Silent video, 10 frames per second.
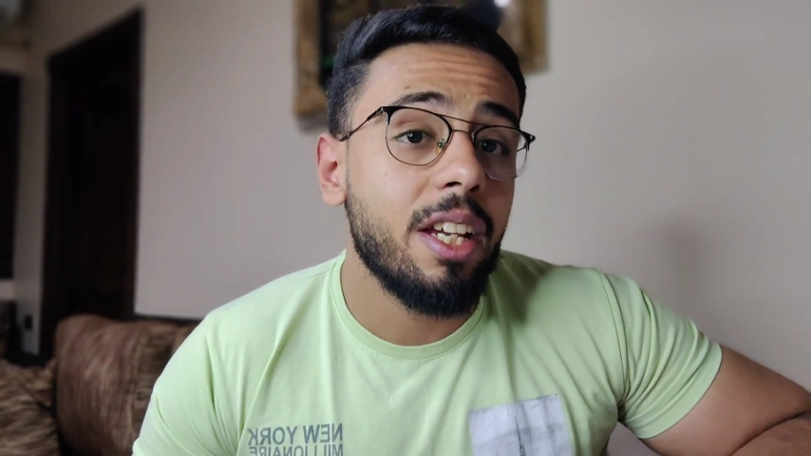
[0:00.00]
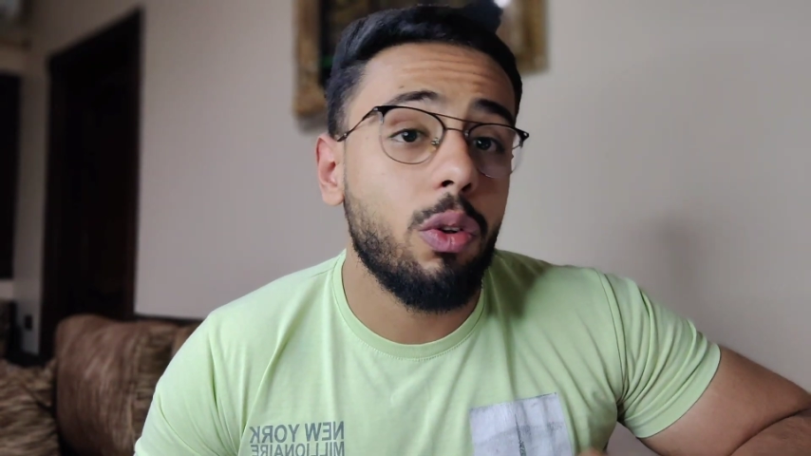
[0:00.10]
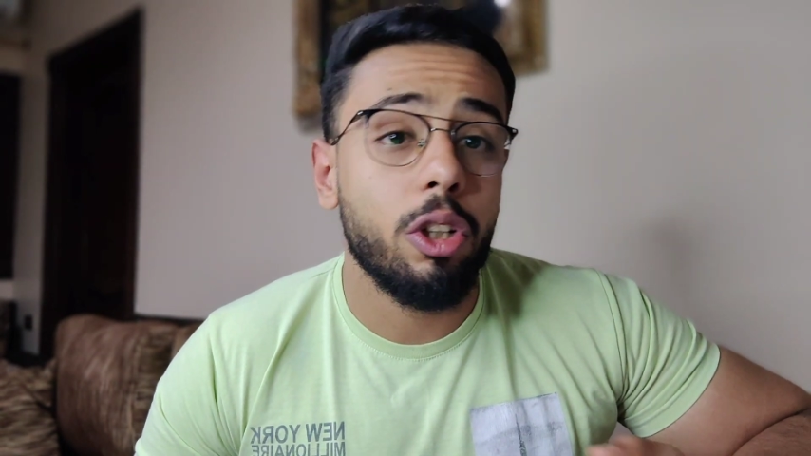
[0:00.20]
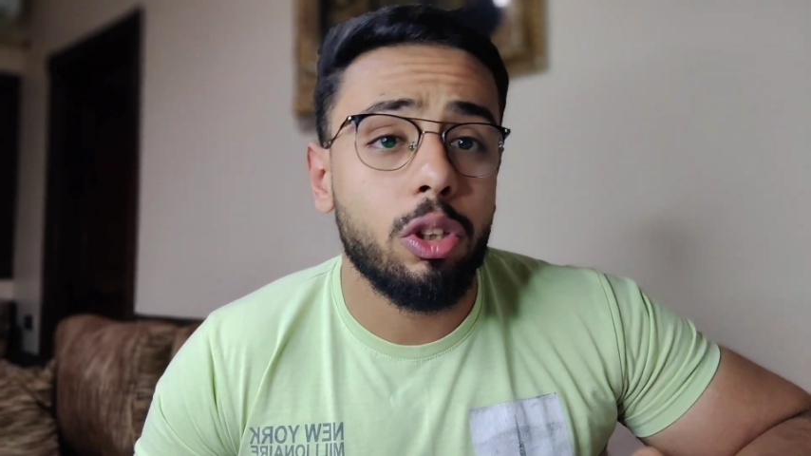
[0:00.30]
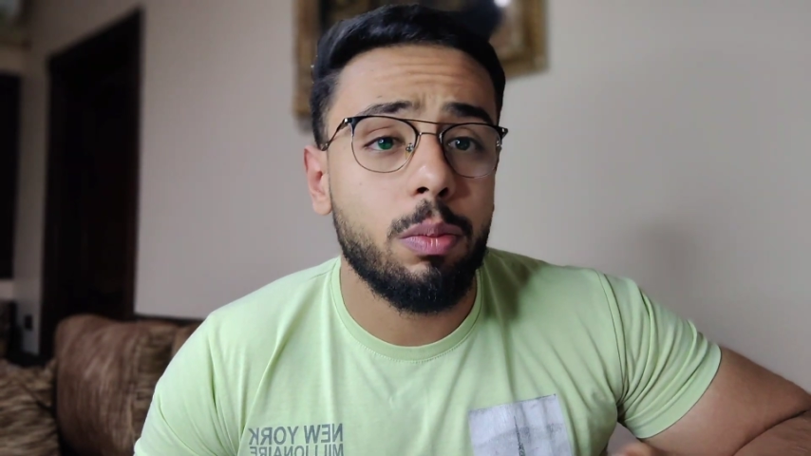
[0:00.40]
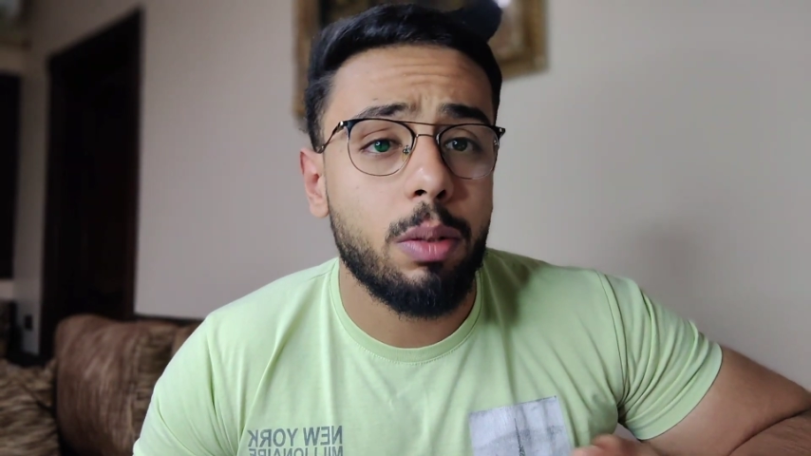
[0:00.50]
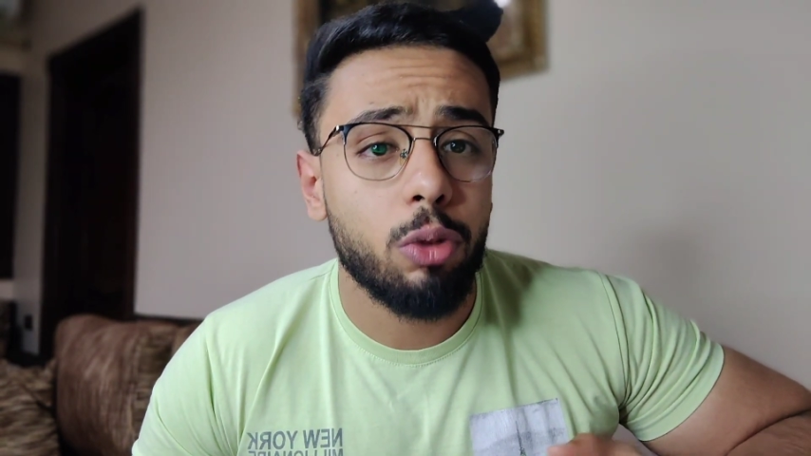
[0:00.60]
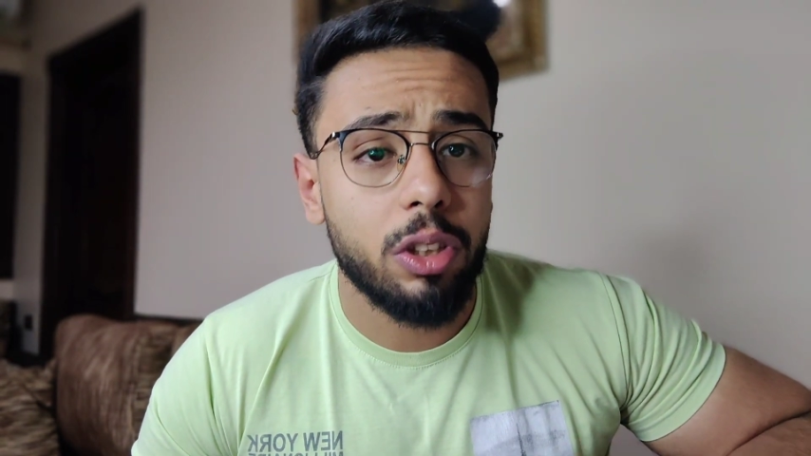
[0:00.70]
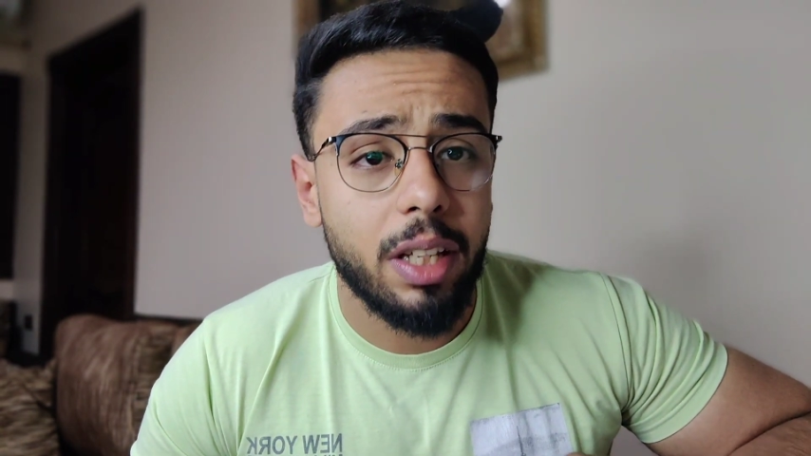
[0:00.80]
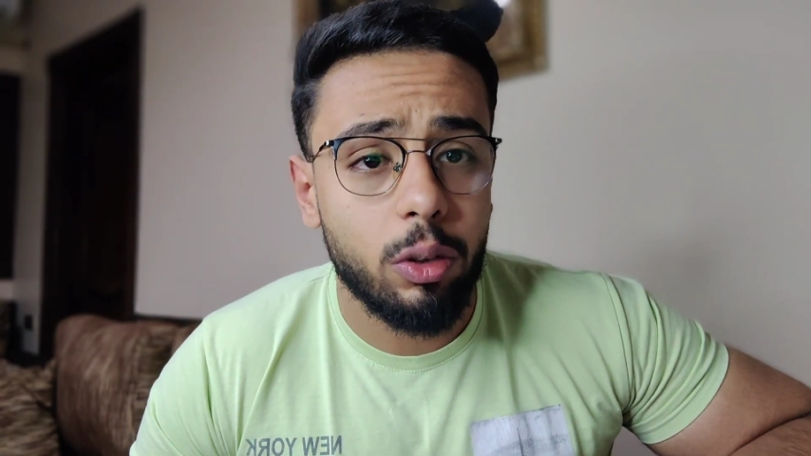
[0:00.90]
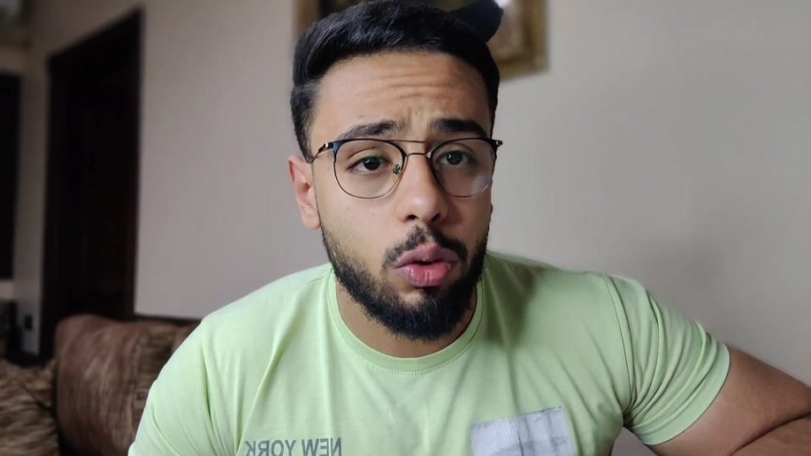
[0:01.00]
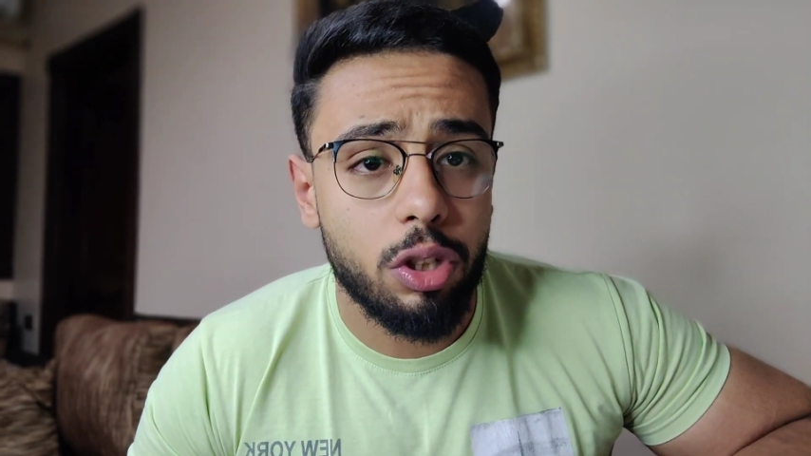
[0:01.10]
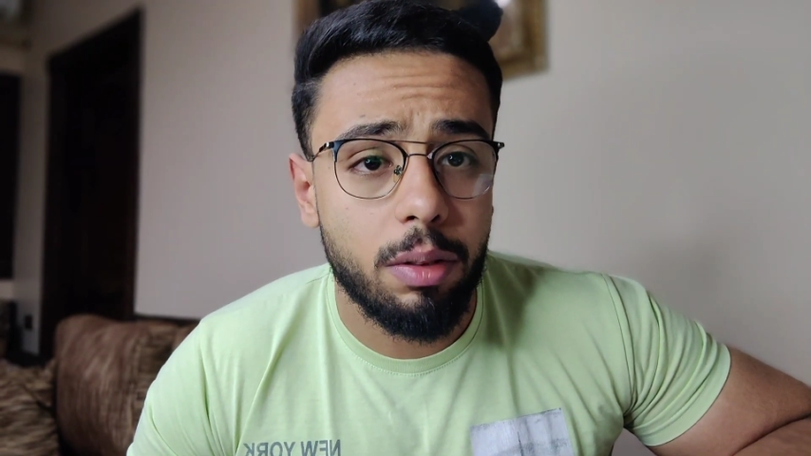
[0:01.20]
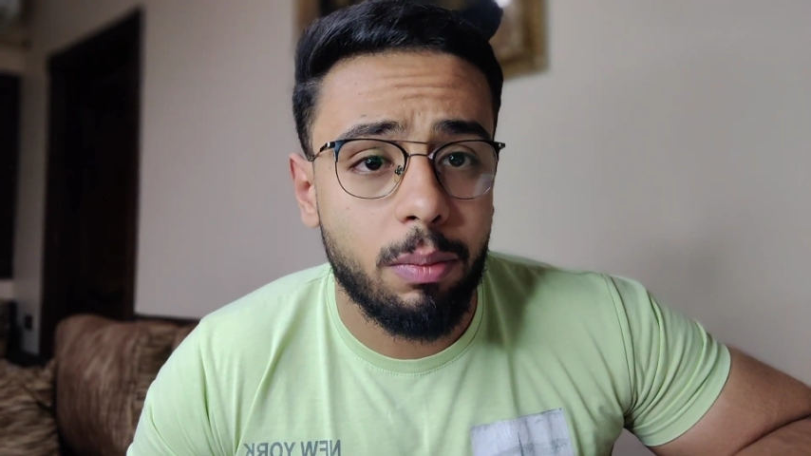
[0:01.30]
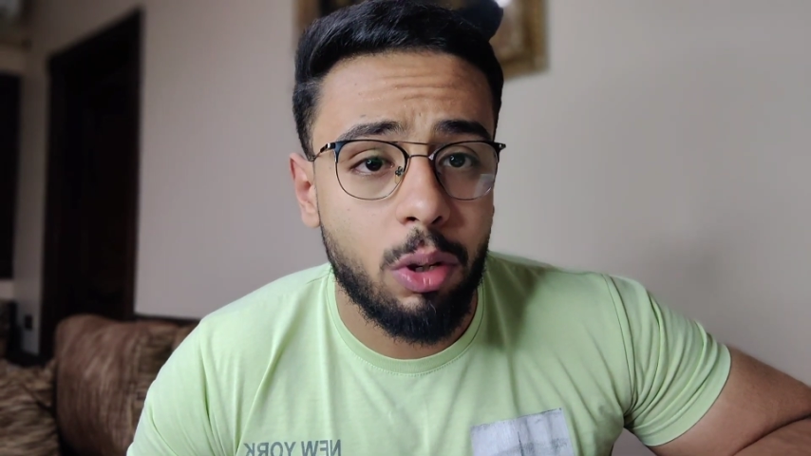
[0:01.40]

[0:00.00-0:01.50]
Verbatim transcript: اللي هو يعتبر مضاد اندروجين